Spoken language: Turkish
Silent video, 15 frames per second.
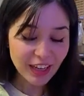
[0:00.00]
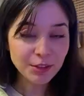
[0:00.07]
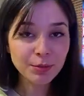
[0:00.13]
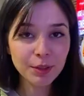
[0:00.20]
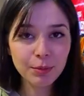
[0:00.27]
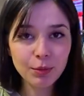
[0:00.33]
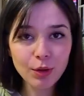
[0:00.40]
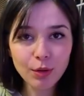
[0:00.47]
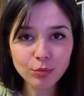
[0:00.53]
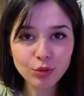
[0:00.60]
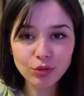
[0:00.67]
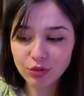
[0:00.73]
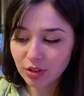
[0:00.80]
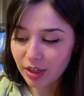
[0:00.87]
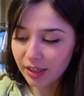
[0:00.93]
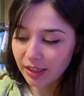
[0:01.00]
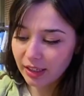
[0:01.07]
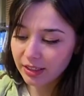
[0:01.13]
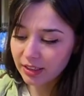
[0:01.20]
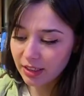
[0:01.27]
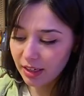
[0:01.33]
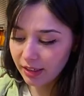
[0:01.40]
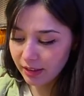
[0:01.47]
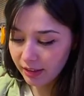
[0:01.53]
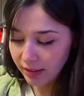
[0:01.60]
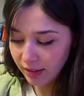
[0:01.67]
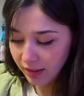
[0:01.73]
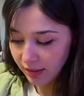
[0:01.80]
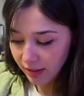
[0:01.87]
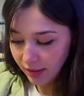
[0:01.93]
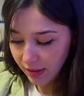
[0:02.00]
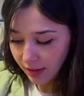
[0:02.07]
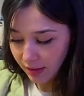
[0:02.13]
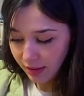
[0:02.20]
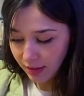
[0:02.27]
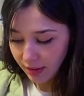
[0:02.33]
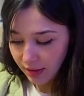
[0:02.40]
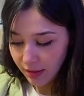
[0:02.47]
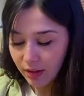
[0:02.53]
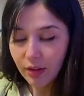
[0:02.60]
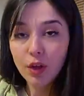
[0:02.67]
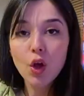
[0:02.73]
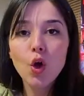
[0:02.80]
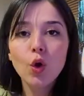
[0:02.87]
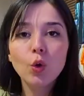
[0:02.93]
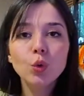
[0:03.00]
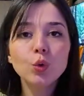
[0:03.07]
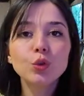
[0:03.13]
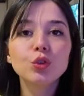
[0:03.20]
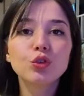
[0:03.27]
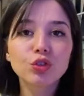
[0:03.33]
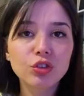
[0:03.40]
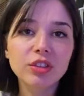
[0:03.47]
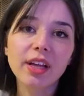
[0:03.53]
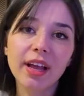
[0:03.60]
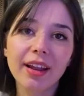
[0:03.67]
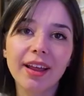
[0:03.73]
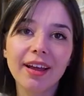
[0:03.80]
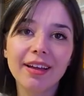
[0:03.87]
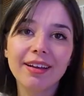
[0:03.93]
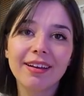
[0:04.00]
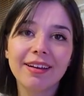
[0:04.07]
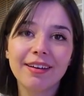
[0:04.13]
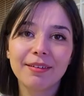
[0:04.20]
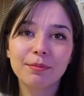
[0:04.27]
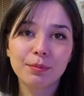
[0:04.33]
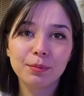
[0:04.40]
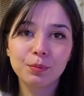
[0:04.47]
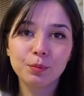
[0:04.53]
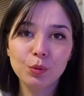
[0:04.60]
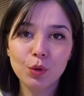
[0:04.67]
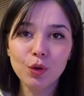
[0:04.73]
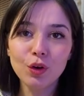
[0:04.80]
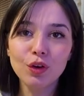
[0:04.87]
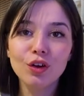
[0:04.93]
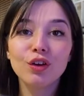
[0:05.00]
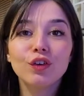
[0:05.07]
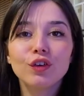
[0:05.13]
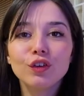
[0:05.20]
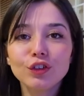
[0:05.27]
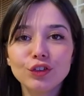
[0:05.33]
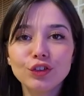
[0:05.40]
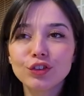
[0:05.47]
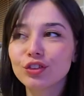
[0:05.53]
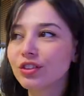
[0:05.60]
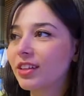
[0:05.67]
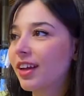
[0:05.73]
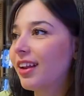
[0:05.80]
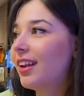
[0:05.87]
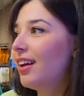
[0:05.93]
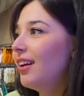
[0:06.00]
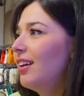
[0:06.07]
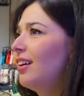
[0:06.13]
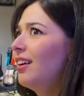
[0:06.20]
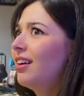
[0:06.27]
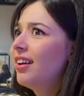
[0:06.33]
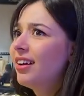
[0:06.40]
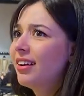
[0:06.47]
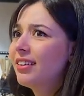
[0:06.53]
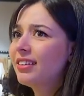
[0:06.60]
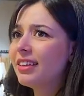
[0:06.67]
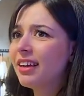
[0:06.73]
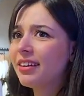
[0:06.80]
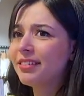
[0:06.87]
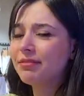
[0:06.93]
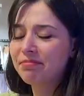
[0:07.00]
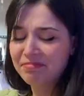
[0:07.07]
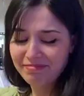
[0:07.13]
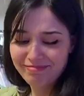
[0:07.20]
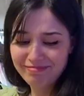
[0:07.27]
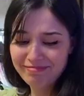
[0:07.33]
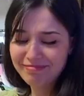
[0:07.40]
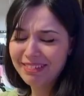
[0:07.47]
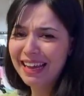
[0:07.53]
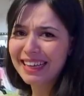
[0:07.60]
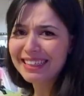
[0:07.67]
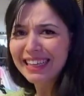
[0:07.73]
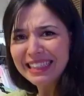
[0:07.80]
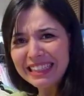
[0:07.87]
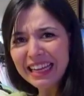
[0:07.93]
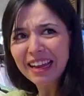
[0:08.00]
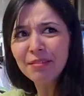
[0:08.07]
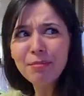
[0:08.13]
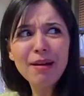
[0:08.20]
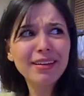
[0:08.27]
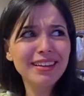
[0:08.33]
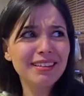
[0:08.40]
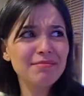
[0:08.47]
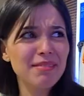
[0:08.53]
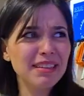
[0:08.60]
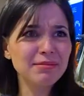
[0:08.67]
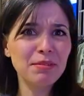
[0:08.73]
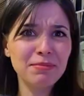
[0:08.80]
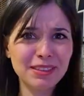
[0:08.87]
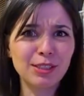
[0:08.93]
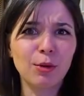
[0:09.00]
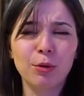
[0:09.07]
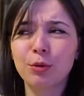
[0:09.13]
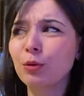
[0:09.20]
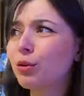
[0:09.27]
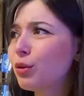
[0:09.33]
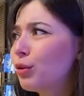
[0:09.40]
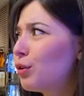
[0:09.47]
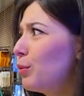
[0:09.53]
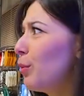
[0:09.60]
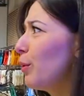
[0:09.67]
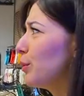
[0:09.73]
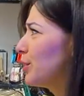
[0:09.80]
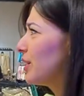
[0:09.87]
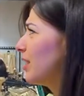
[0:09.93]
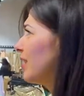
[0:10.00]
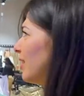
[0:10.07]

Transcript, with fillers: Kaç para biliyor musunuz arkadaşlar? Ne kadar? 300 TL. Bu 300 TL. Yani Hak eder mi hak etmez mi bir sorguluyorum önce.